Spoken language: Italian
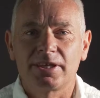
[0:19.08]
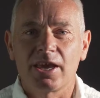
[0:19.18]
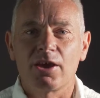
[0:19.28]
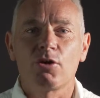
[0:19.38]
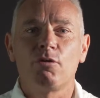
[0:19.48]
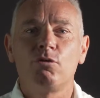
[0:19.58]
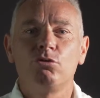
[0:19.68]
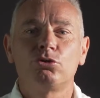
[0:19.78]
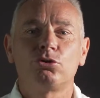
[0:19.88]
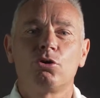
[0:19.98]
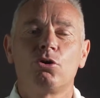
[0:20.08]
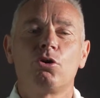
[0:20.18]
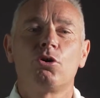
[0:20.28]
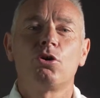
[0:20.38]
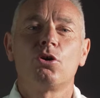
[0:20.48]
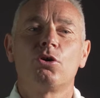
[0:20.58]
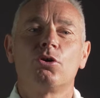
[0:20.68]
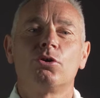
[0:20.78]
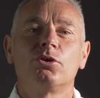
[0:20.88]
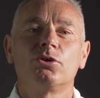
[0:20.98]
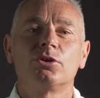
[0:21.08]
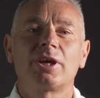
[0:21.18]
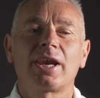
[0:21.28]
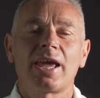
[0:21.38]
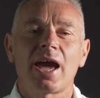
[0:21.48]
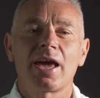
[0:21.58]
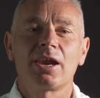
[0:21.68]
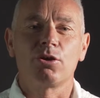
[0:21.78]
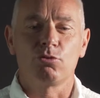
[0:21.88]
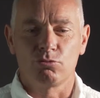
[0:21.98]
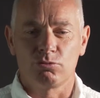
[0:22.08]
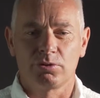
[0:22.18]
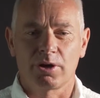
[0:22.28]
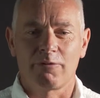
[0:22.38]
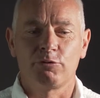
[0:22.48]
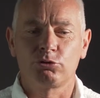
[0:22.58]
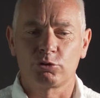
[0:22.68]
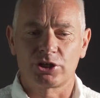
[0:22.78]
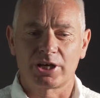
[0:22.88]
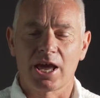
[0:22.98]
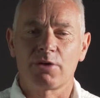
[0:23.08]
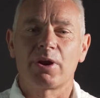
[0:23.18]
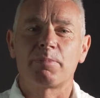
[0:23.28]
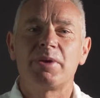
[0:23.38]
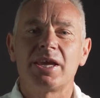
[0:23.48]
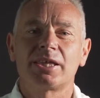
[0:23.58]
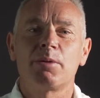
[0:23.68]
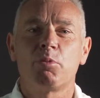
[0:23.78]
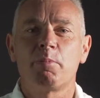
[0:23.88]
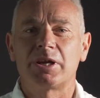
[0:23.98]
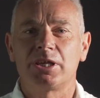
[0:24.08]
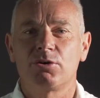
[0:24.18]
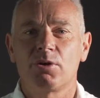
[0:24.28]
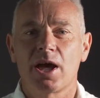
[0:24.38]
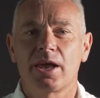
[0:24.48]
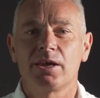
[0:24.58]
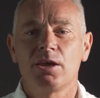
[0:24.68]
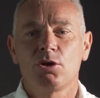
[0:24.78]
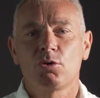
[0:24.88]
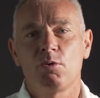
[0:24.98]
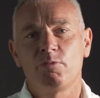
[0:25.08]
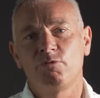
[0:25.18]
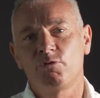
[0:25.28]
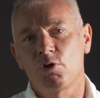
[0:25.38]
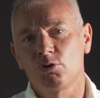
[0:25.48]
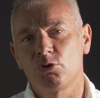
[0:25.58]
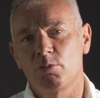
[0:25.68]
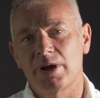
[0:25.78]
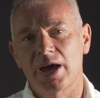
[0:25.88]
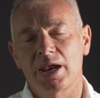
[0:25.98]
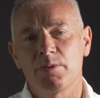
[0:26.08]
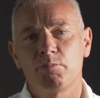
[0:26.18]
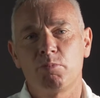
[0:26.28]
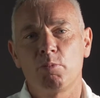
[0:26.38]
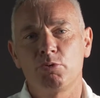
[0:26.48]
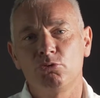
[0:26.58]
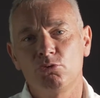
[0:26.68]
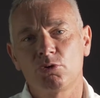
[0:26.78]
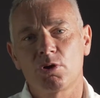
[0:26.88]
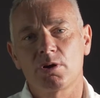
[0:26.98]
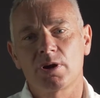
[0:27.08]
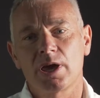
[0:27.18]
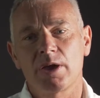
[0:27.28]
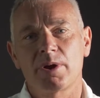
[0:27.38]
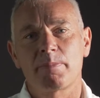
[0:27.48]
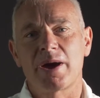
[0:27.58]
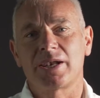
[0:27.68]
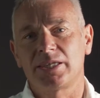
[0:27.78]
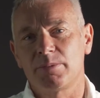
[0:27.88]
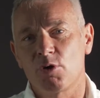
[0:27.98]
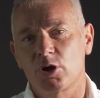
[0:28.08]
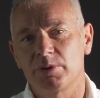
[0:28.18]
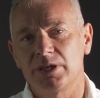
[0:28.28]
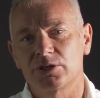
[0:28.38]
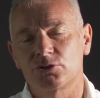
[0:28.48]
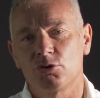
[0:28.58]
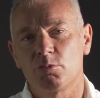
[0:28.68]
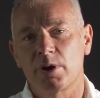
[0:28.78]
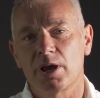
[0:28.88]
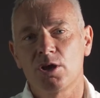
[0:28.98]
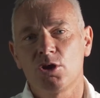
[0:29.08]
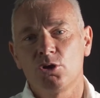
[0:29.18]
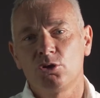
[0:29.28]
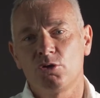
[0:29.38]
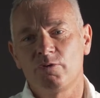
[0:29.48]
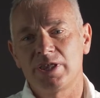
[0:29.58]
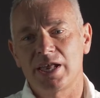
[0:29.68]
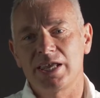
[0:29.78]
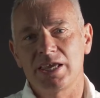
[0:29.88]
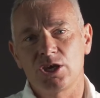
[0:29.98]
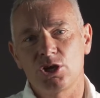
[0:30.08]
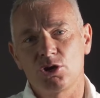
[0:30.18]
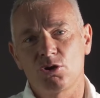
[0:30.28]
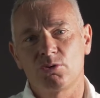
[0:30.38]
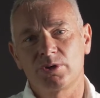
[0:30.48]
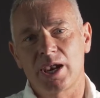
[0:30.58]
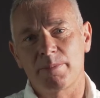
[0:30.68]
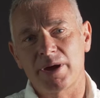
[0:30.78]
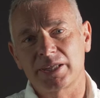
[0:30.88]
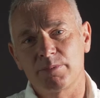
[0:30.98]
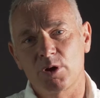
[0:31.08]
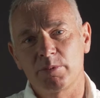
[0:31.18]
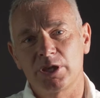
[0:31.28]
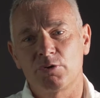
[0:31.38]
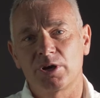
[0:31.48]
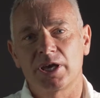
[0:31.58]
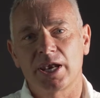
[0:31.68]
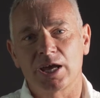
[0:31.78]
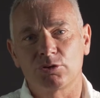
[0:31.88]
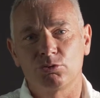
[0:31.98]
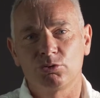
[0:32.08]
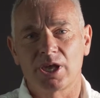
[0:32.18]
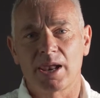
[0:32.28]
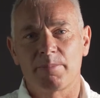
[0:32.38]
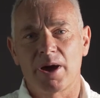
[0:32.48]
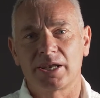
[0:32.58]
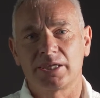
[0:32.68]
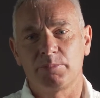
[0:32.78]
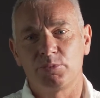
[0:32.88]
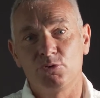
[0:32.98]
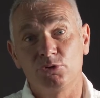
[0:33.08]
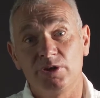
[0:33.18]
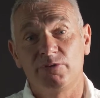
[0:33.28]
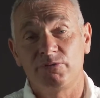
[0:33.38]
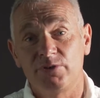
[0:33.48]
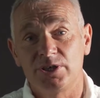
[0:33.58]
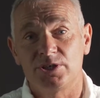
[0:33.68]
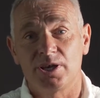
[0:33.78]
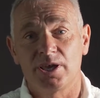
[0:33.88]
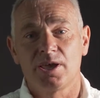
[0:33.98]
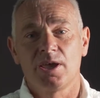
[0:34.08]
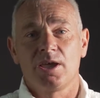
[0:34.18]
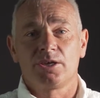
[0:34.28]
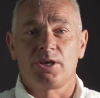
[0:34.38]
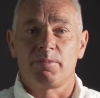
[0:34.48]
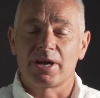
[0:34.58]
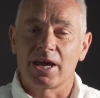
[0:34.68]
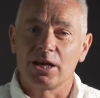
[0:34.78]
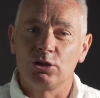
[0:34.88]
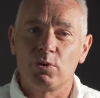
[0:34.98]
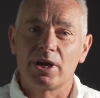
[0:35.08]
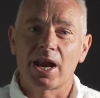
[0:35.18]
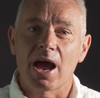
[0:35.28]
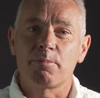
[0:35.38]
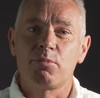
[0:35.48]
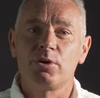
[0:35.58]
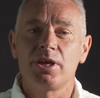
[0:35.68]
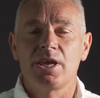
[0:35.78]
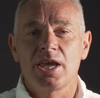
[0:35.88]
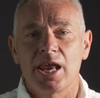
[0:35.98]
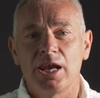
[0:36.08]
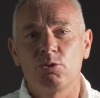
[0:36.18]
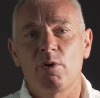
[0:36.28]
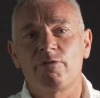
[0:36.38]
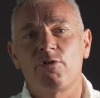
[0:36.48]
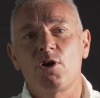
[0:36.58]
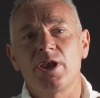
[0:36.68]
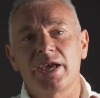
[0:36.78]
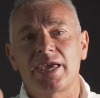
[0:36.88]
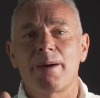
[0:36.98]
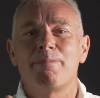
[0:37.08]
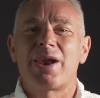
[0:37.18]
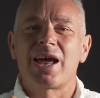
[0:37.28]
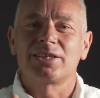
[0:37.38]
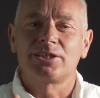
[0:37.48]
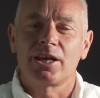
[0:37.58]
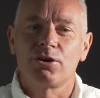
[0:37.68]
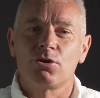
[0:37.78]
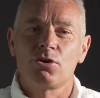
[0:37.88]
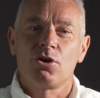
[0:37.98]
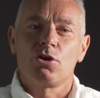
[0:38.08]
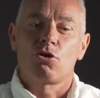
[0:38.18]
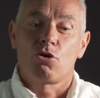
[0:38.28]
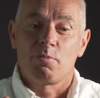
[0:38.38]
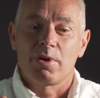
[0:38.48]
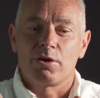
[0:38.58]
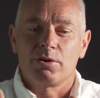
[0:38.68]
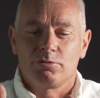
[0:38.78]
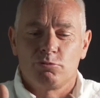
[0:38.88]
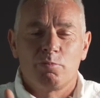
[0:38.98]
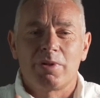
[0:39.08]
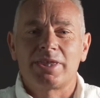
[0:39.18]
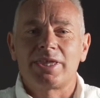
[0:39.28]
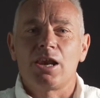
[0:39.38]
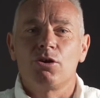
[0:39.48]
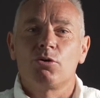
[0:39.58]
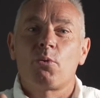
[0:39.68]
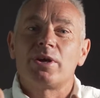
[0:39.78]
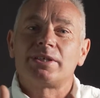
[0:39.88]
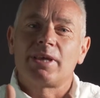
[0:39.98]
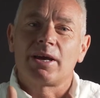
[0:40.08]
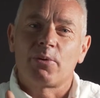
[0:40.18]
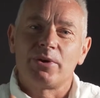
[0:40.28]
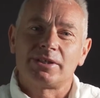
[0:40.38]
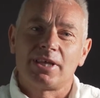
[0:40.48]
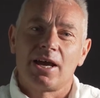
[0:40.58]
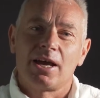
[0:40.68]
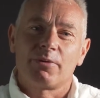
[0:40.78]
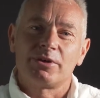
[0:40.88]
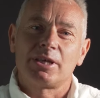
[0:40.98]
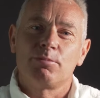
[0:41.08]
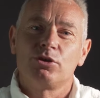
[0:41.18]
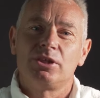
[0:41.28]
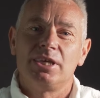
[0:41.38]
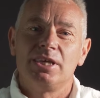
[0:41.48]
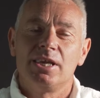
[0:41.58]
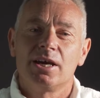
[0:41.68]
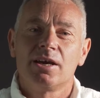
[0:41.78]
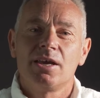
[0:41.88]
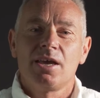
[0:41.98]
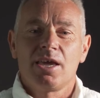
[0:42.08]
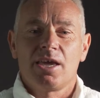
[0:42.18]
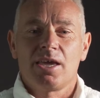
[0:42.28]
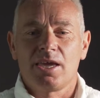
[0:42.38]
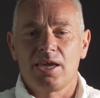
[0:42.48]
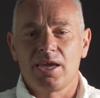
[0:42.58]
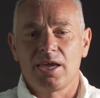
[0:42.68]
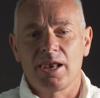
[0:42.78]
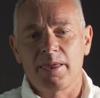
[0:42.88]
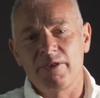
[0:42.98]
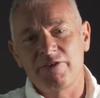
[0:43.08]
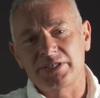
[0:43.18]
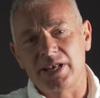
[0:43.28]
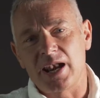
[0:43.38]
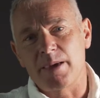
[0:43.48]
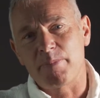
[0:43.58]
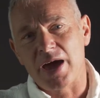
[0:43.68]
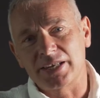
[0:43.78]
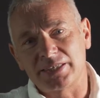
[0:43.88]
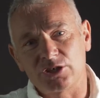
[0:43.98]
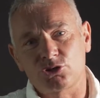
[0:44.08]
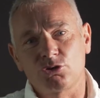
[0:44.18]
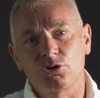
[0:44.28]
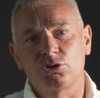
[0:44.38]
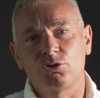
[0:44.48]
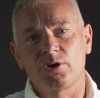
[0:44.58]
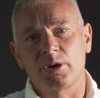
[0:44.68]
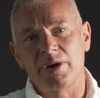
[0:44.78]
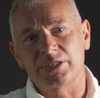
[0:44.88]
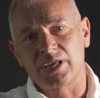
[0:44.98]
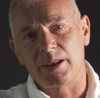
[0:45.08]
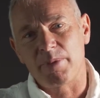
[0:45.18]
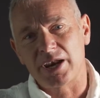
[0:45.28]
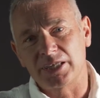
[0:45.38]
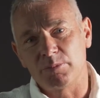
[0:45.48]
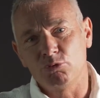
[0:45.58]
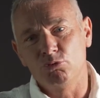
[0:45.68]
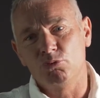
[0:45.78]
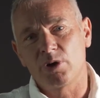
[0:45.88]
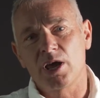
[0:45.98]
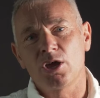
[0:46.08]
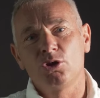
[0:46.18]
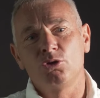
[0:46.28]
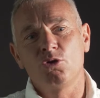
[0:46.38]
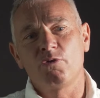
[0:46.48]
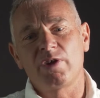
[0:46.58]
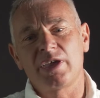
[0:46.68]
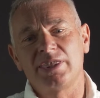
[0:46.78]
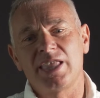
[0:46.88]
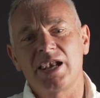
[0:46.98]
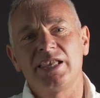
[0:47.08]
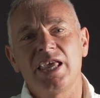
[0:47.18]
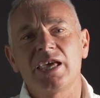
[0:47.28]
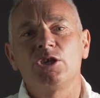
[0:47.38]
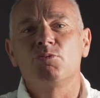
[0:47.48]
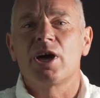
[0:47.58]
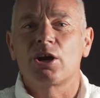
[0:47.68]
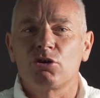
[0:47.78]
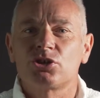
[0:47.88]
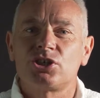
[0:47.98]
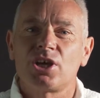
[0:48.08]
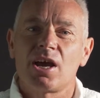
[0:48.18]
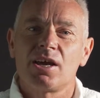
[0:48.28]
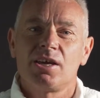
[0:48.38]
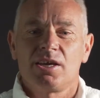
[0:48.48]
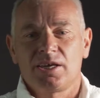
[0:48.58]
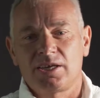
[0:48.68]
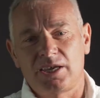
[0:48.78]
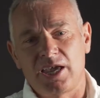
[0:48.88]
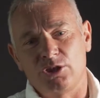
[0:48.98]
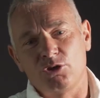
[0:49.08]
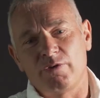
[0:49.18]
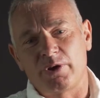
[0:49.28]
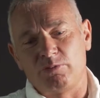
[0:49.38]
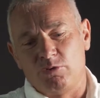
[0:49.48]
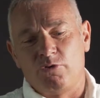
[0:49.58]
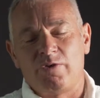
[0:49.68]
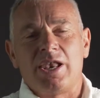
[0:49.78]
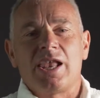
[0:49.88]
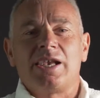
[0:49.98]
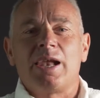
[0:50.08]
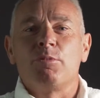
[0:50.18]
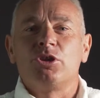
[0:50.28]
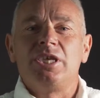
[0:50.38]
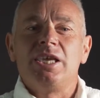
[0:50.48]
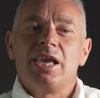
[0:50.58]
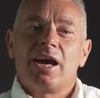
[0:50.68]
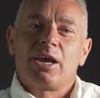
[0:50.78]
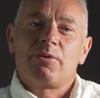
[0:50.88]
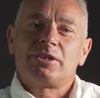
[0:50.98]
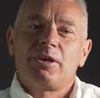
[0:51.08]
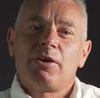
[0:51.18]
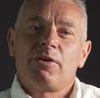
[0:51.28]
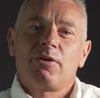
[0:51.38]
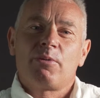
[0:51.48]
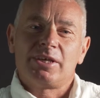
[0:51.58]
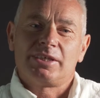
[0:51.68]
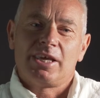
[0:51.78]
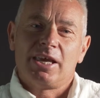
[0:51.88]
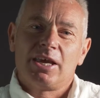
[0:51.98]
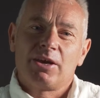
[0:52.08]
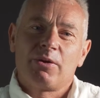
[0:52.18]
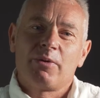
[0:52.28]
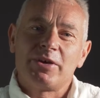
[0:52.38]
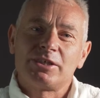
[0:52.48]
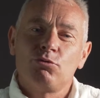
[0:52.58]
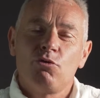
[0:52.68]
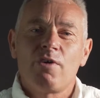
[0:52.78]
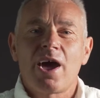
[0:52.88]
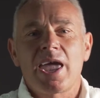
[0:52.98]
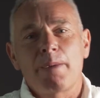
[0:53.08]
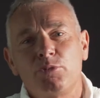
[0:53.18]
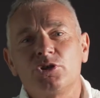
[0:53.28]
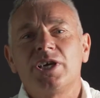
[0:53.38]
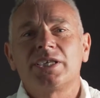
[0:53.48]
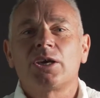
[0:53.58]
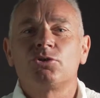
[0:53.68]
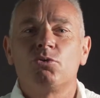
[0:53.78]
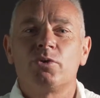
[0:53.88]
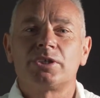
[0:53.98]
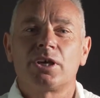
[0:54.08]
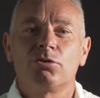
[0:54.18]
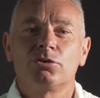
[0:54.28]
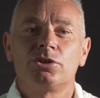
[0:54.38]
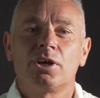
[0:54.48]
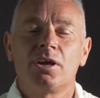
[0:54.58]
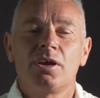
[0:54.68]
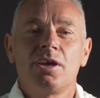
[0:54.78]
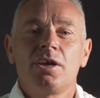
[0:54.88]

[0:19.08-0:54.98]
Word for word: che ho voluto creare, un, ho voluto cercare una pietra un po' particolare, con un fondo magari un po' più duro e una parte morbida sopra, dove da lì io dalla parte morbida ho ricreato tutta la parte più difficile, cioè magari i due grappoli e le due foglie che abbracciano come un mantello questa, questa, questa bottiglia e invece nella parte sotto è rimasta la parte più dura dove dall'idea di una roccia che dove, dove la, la, bottiglia e queste, queste, quest'uva è appoggiata su questa roccia.